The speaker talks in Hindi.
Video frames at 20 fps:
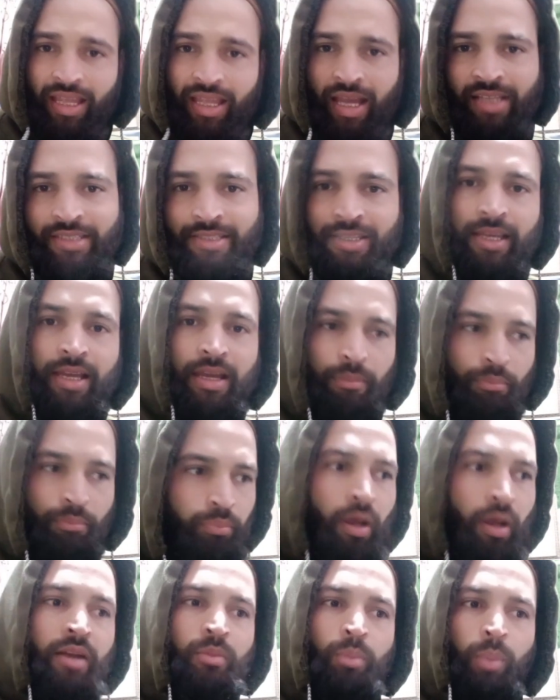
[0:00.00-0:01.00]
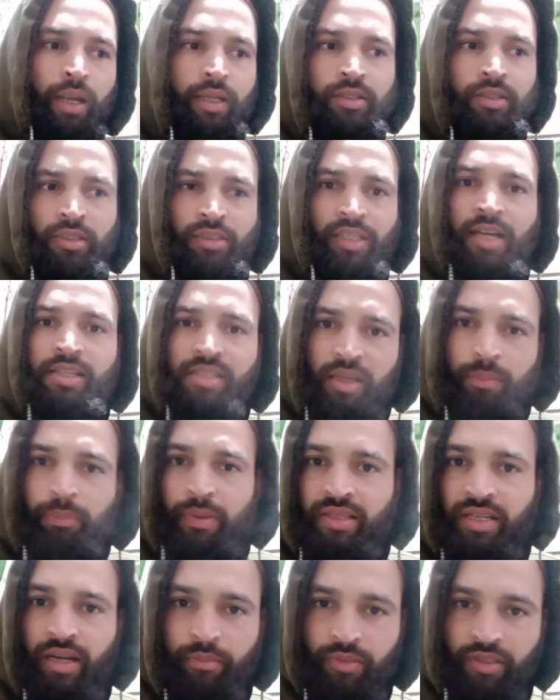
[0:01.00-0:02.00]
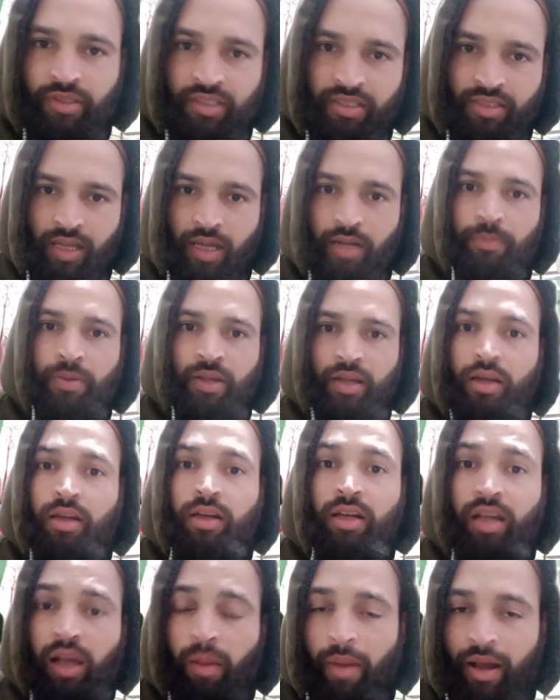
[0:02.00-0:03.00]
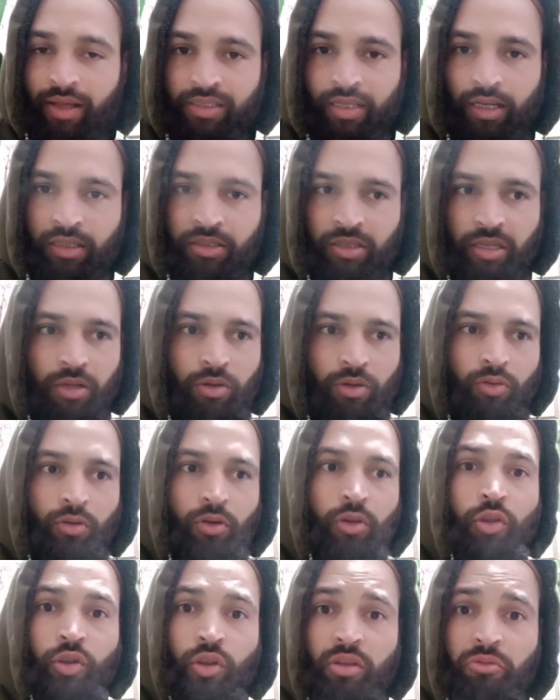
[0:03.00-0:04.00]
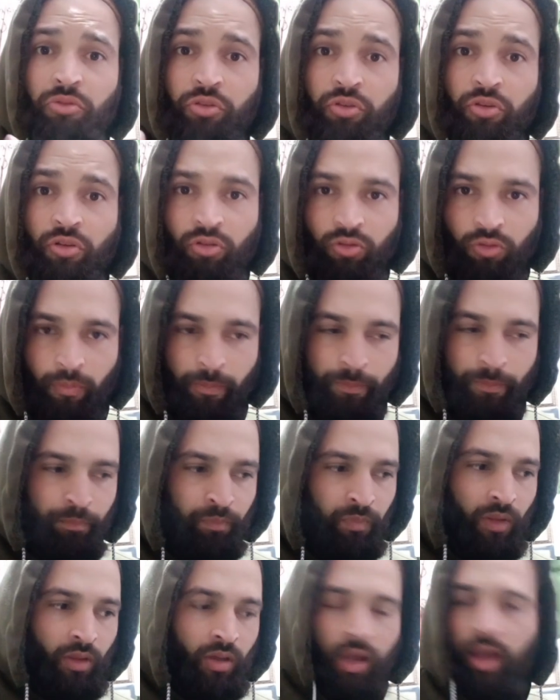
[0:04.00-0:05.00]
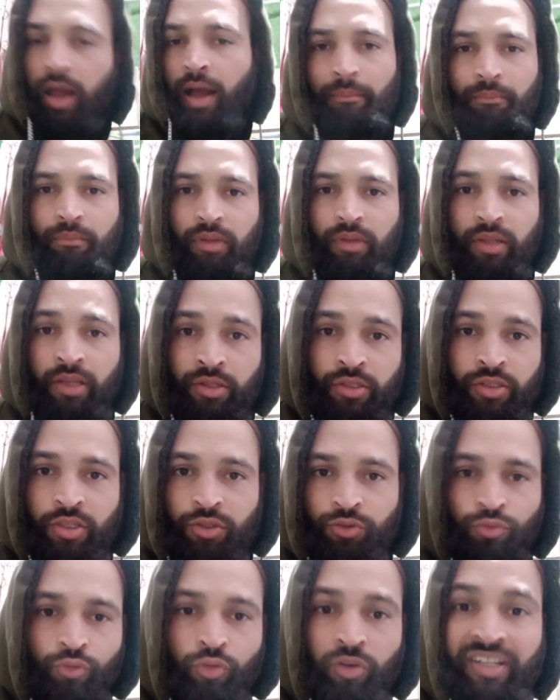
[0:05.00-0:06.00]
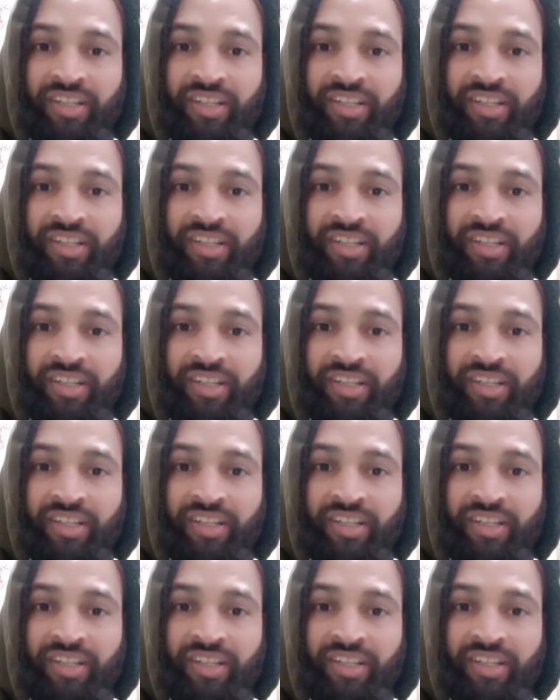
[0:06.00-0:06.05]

कैसे पर मंथ दस से पंद्रह बीस हज़ार रुपये कमा सकते हो क्यों हम इन चीज़ों को